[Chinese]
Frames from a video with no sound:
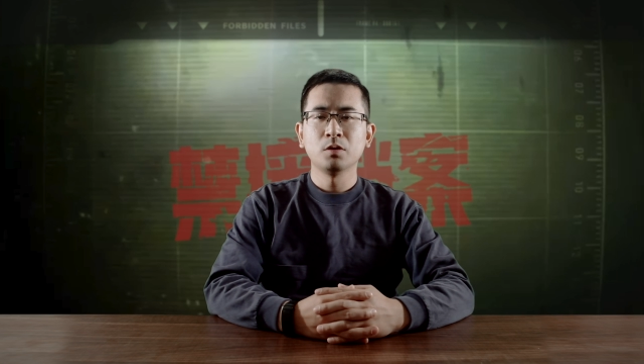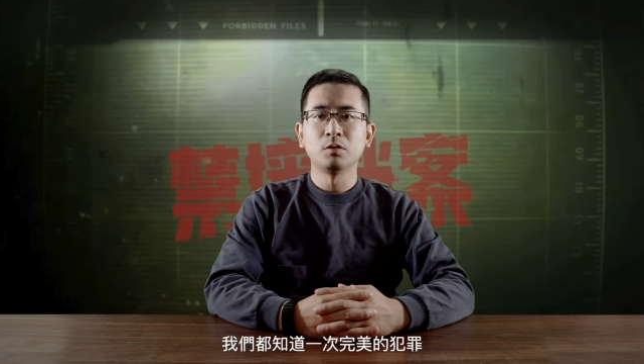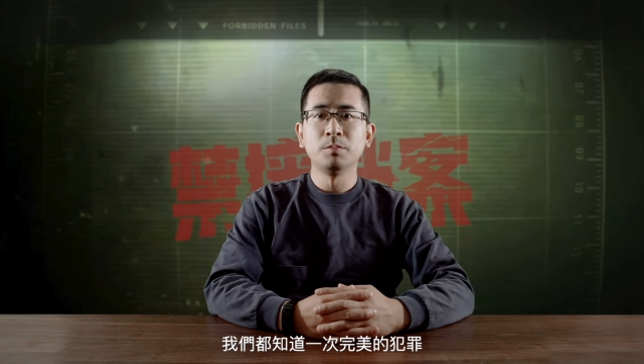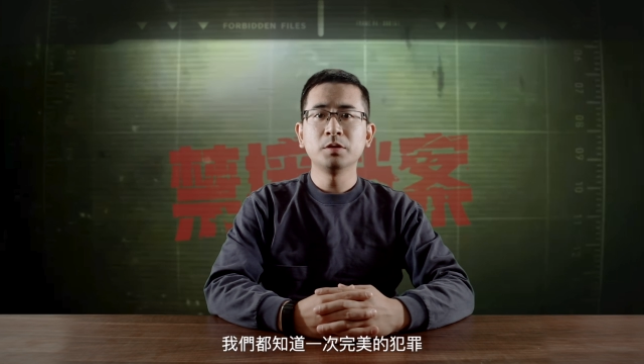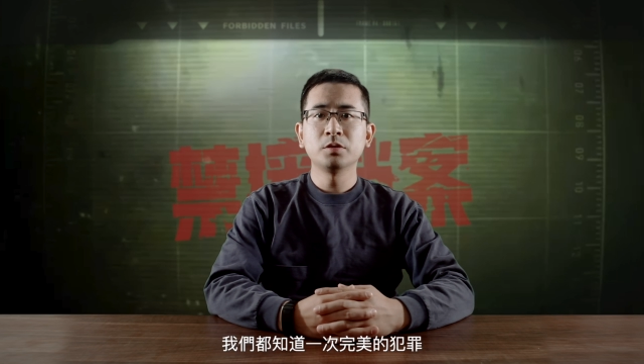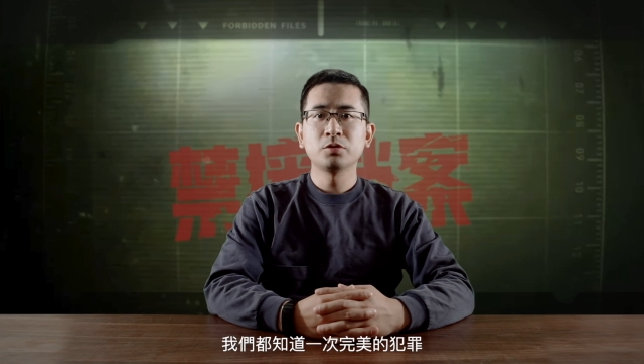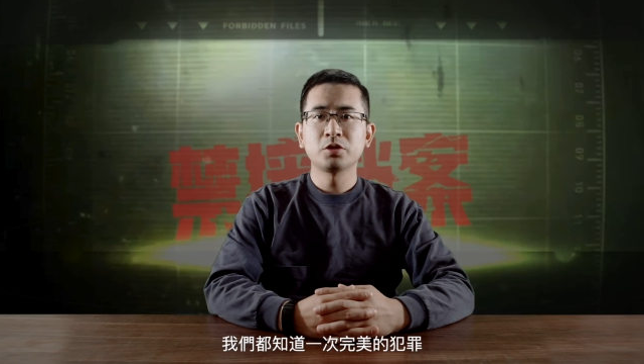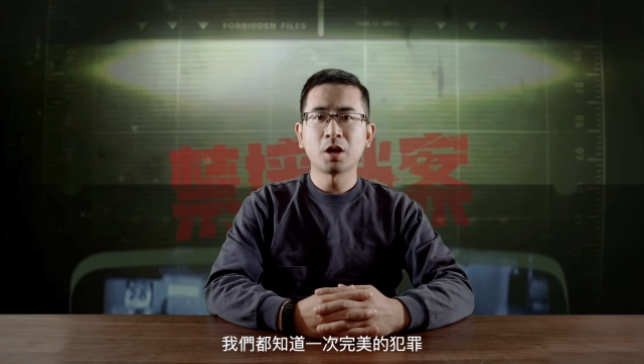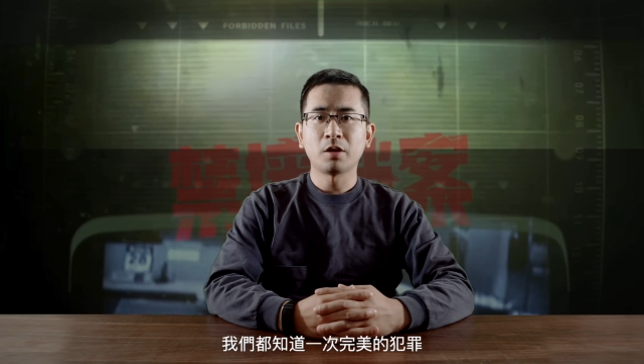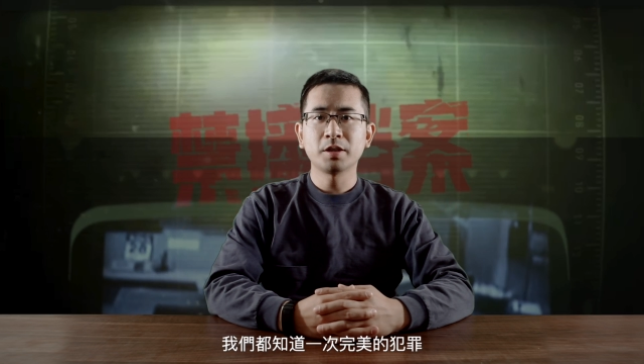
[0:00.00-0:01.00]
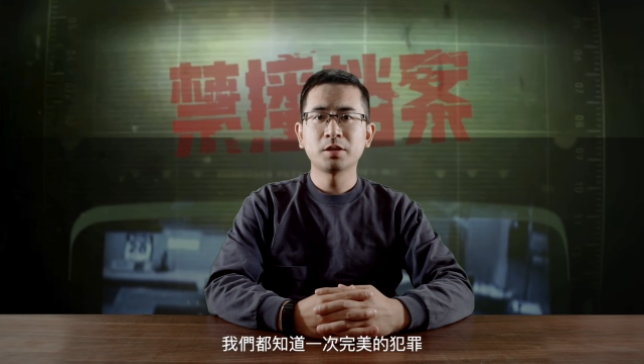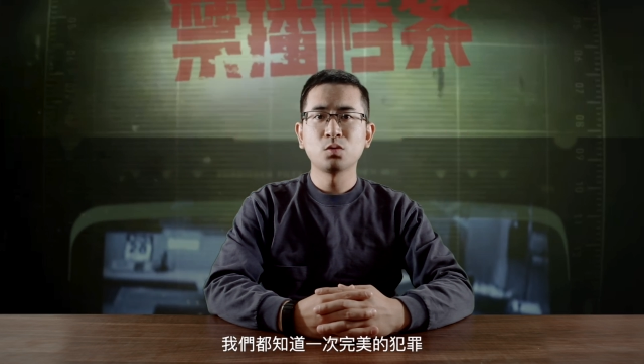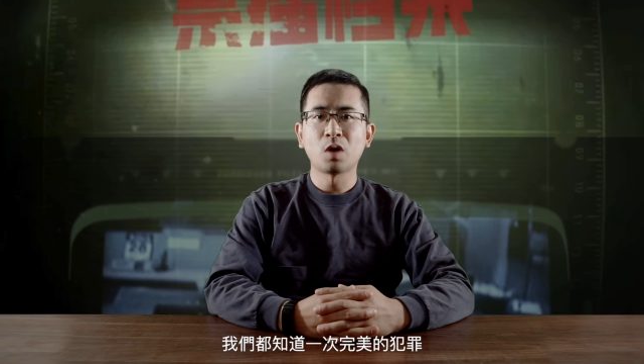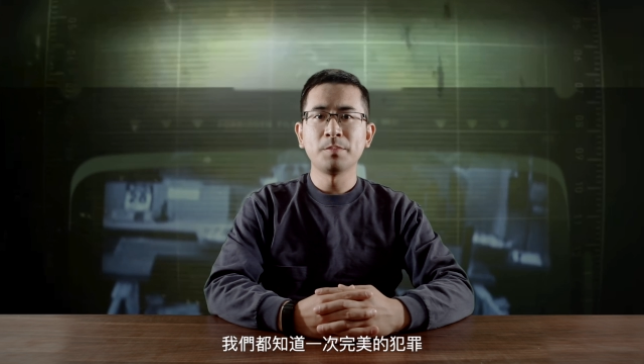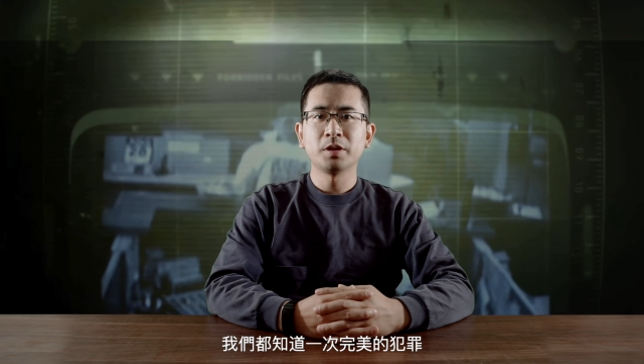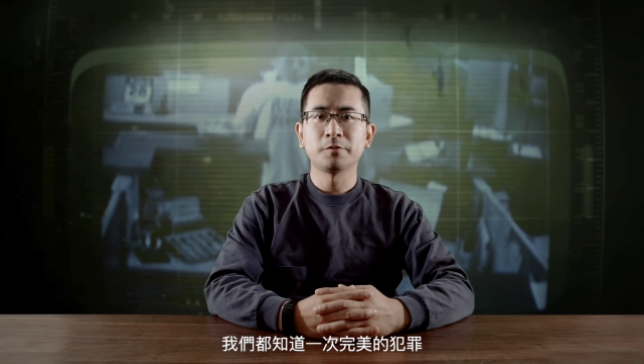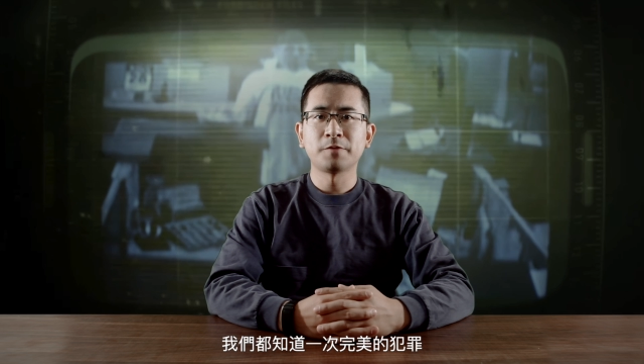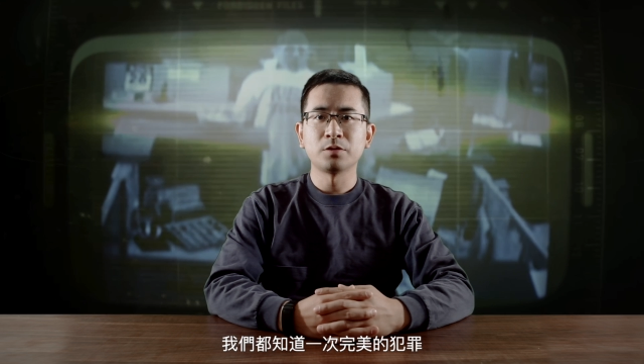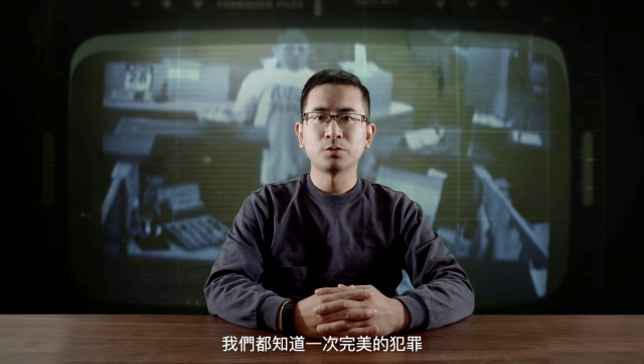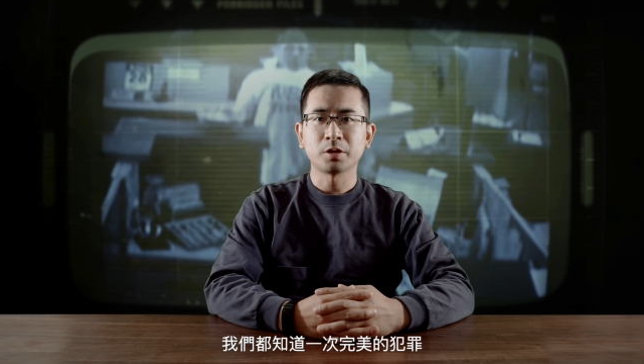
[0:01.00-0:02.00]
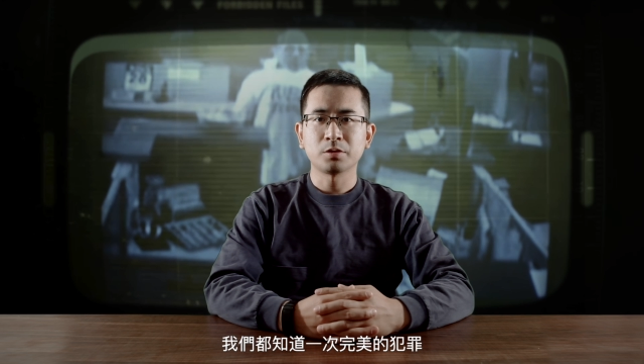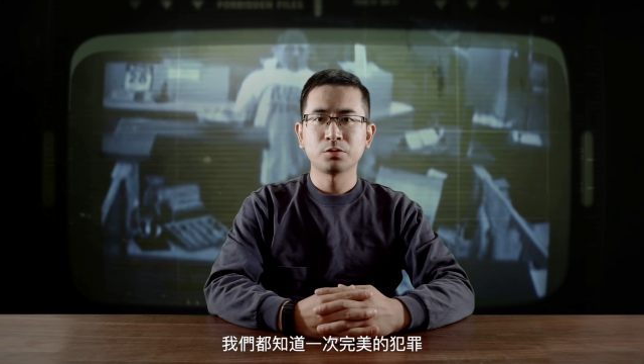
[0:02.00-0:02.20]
我们都知道，一次完美的犯罪